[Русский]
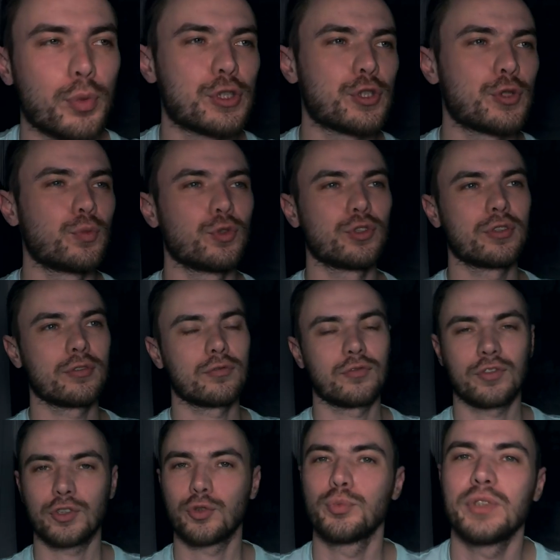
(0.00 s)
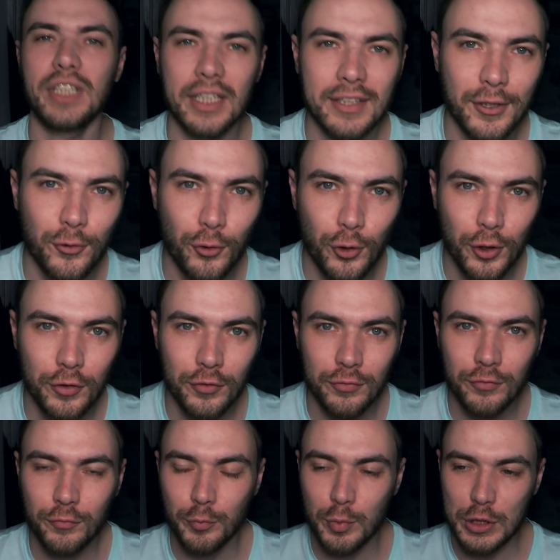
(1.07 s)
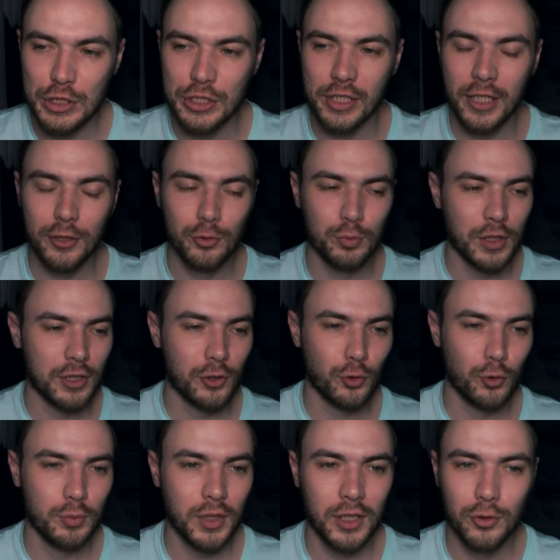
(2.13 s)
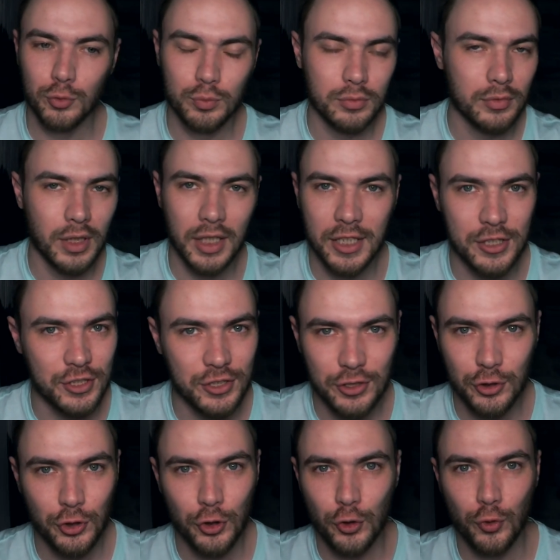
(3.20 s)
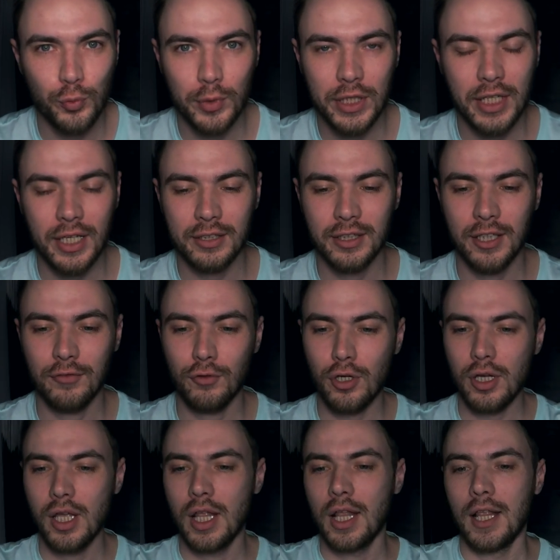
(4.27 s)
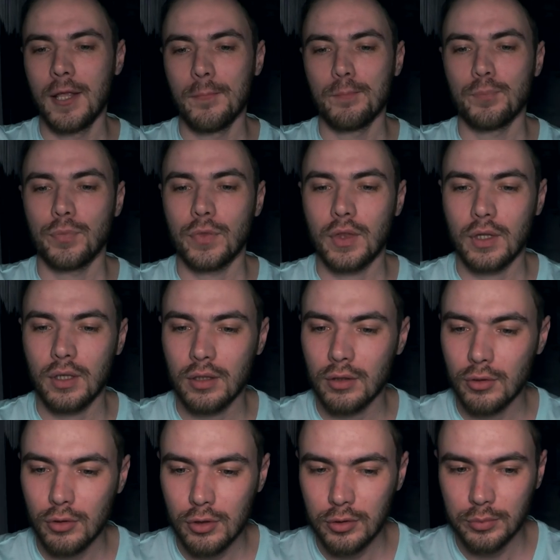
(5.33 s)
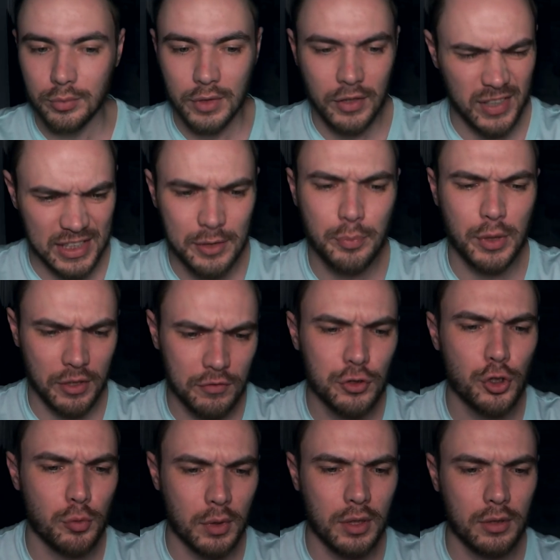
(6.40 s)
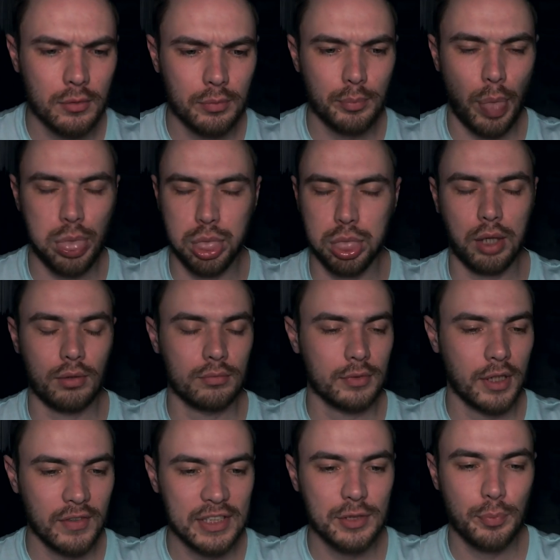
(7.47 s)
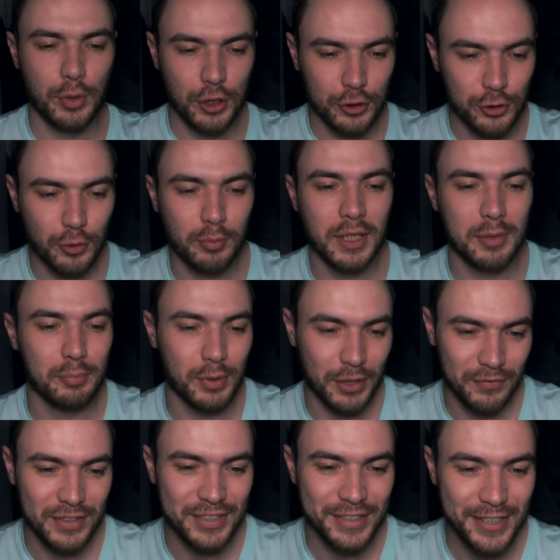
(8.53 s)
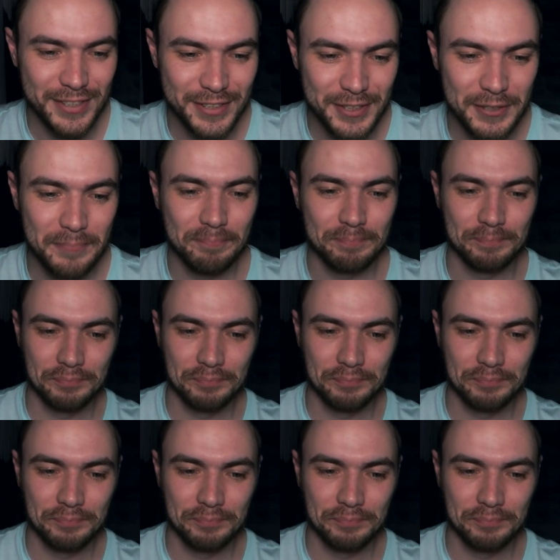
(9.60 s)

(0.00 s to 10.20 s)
почему-то, вот у меня такое впечатление, у меня такое мнение, мне кажется, не у меня одного. Но давайте переведем, давайте перейдем к импровизации.